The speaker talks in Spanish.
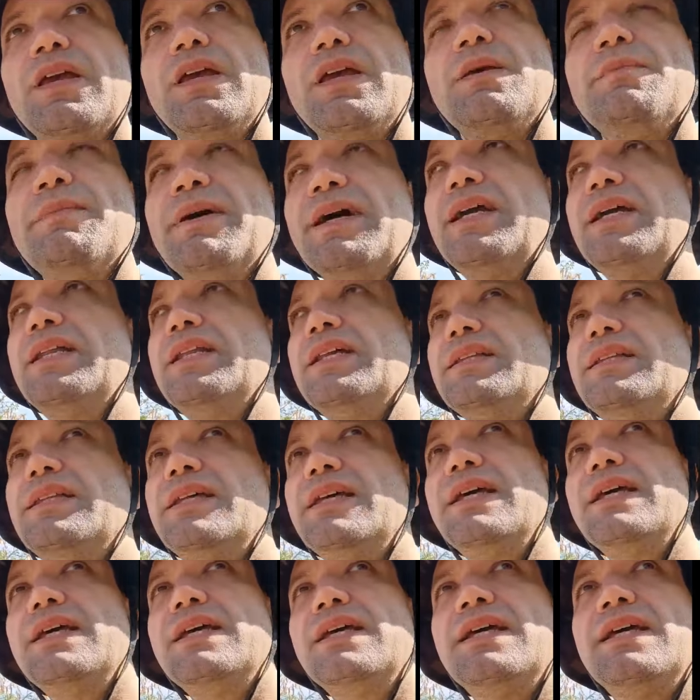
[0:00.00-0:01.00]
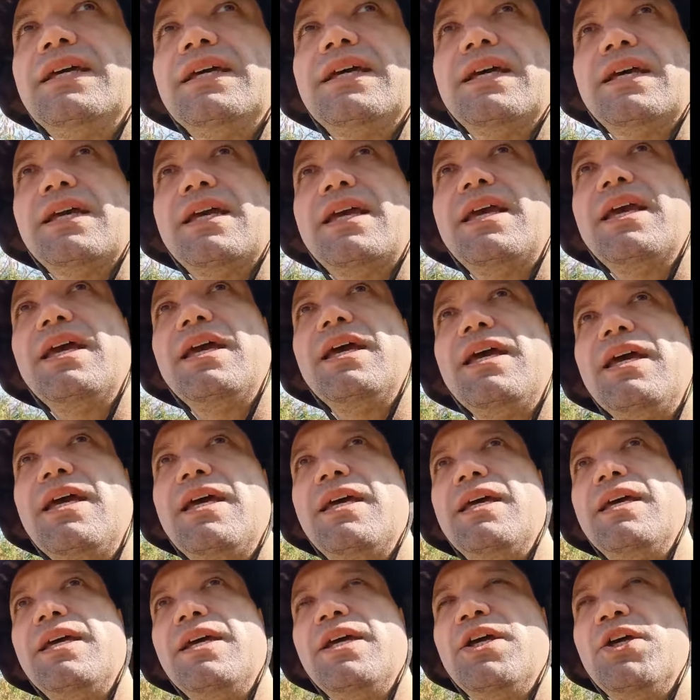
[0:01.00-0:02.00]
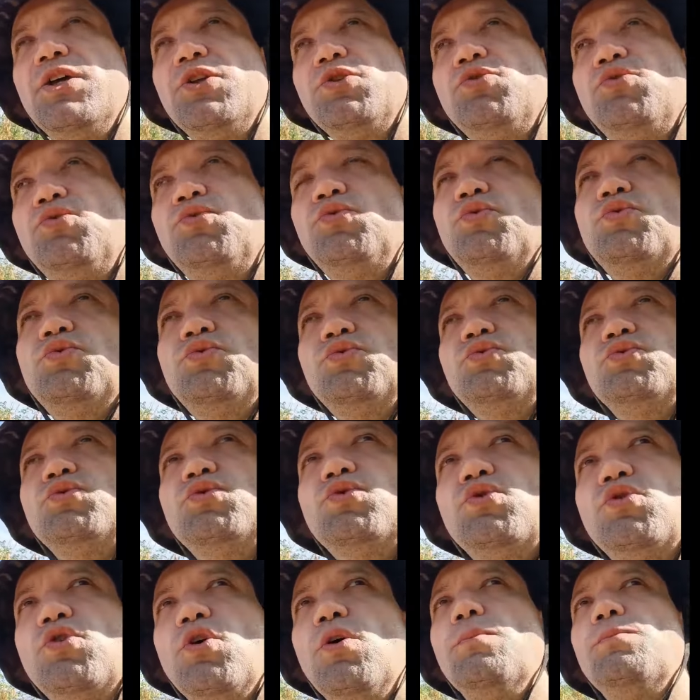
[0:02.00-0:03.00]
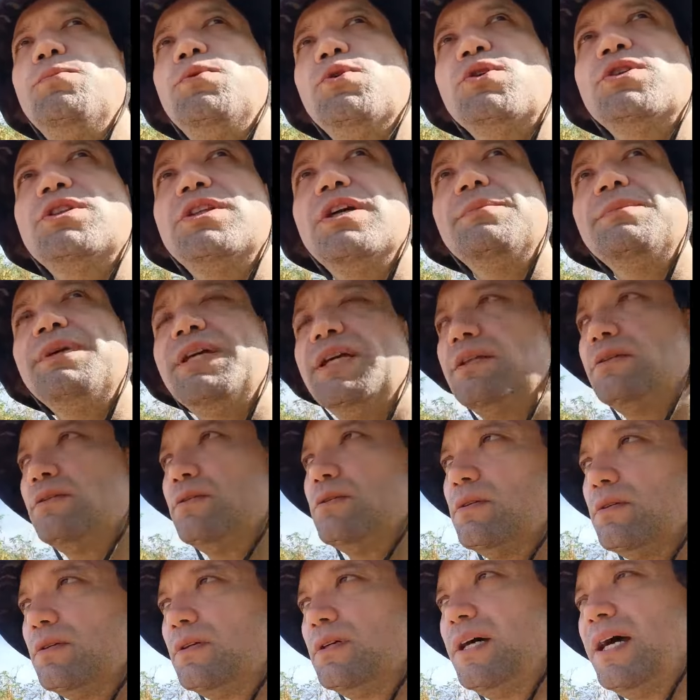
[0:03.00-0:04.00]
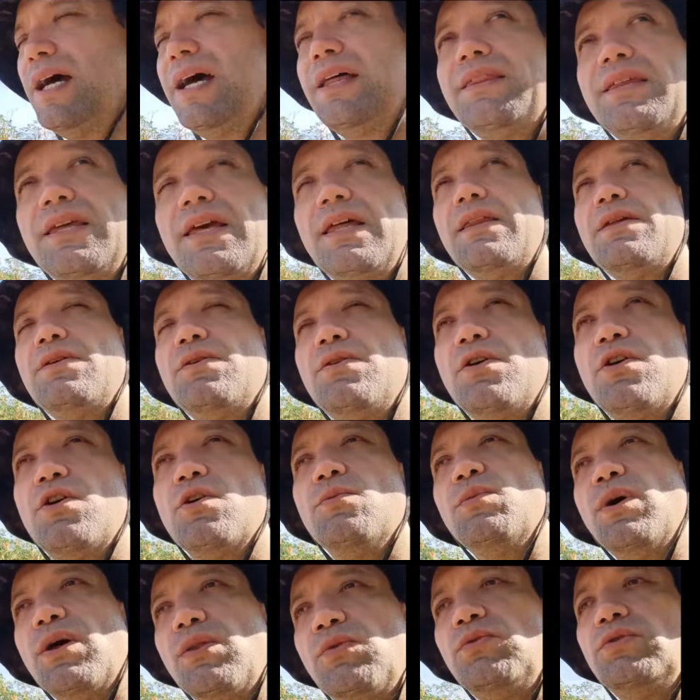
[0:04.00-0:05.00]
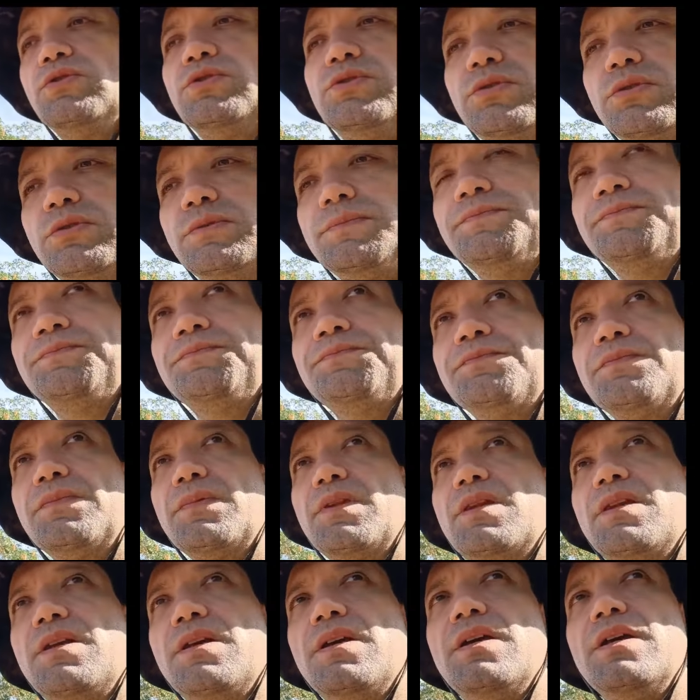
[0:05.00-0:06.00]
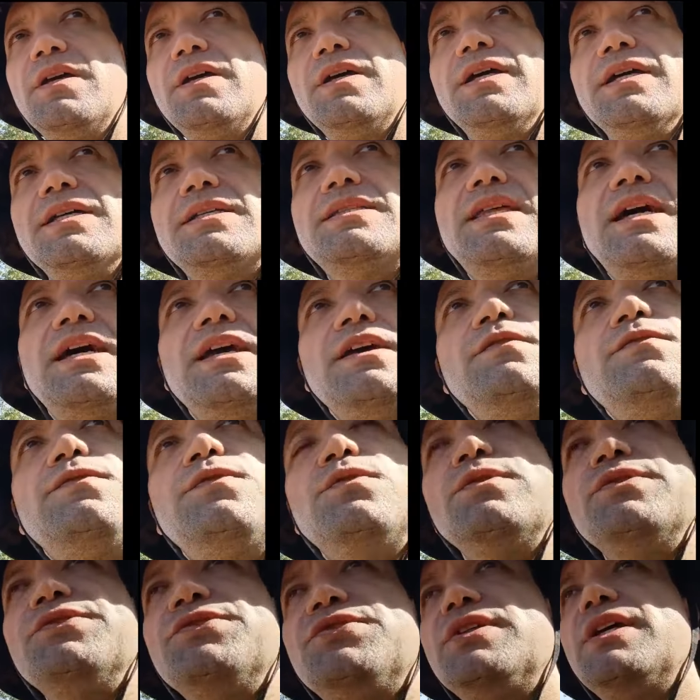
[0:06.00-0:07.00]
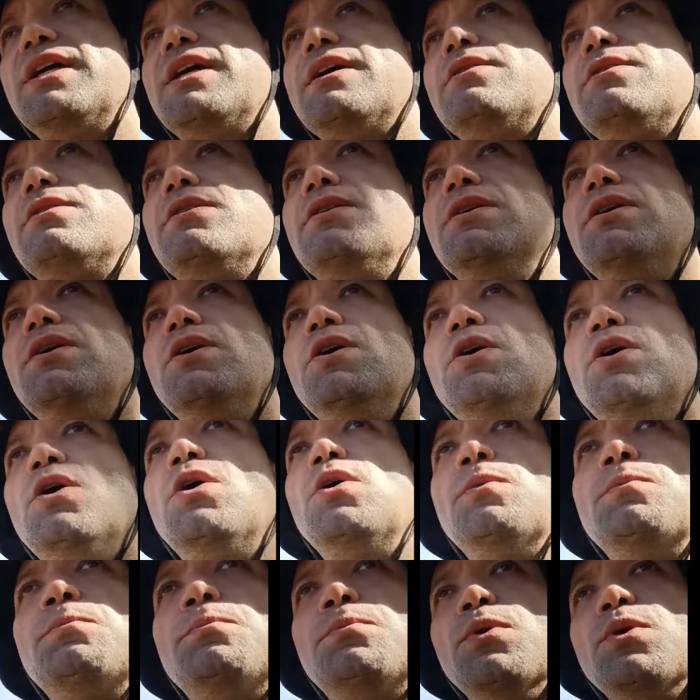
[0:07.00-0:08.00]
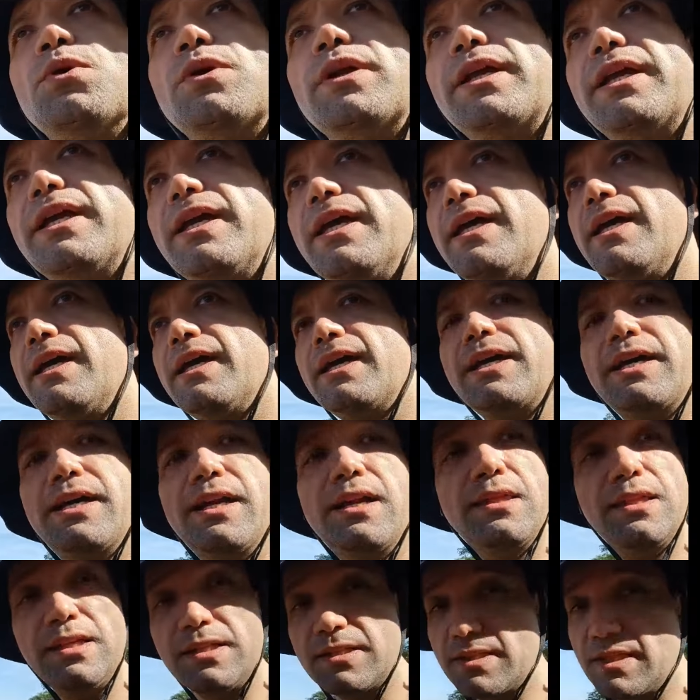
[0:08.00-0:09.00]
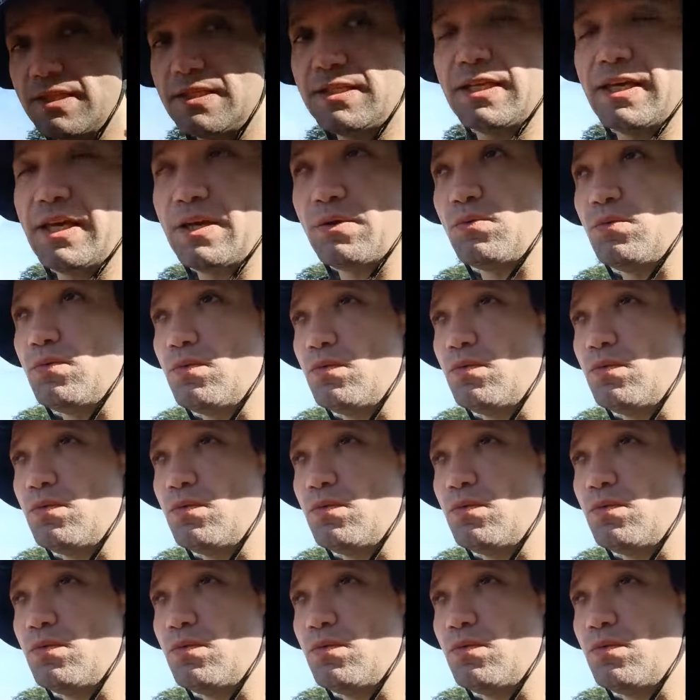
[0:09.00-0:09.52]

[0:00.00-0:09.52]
Imagínate que tu comportamiento a día de hoy como adulto está influenciado porque creciste en